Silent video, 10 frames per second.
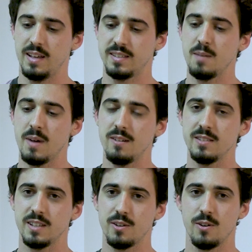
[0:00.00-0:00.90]
Et ce qui est marrant
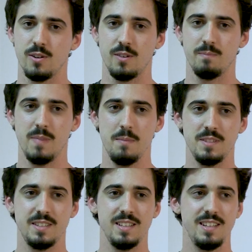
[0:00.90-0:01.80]
c'est que même
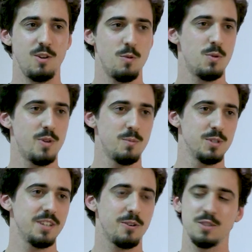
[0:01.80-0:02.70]
si le mot
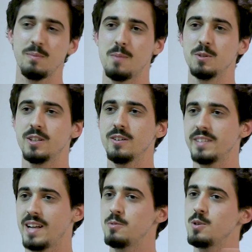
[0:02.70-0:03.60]
emoji ressemble à emoticon,
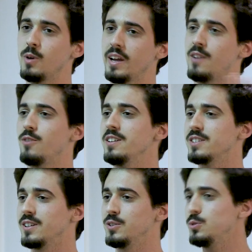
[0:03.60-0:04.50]
ça n'a absolument rien à voir,
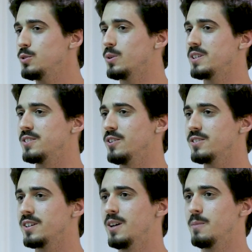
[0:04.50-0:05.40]
c'est juste une
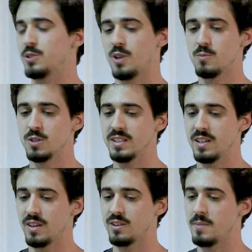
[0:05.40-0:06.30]
coïncidence, parce que emoji
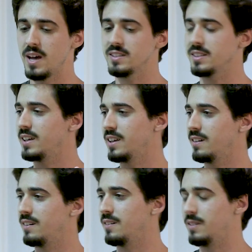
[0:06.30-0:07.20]
ça vient d'image, et
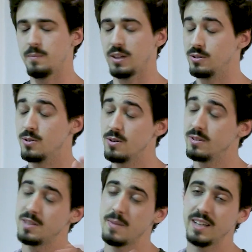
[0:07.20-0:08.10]
euh, pardon, E
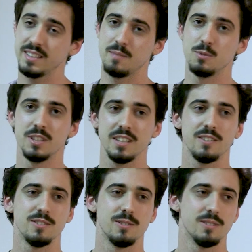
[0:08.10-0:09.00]
d'image et emoji
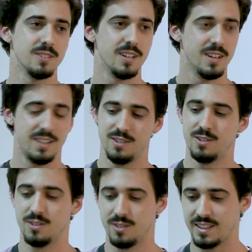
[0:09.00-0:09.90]
de,
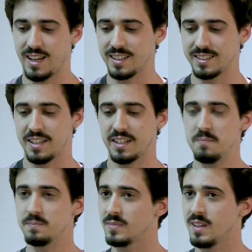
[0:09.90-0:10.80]
de caractère
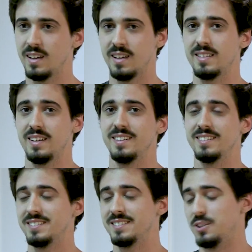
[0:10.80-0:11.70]
écrit, et c'est
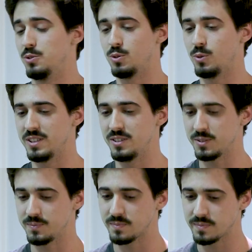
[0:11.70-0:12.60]
juste une coïncidence.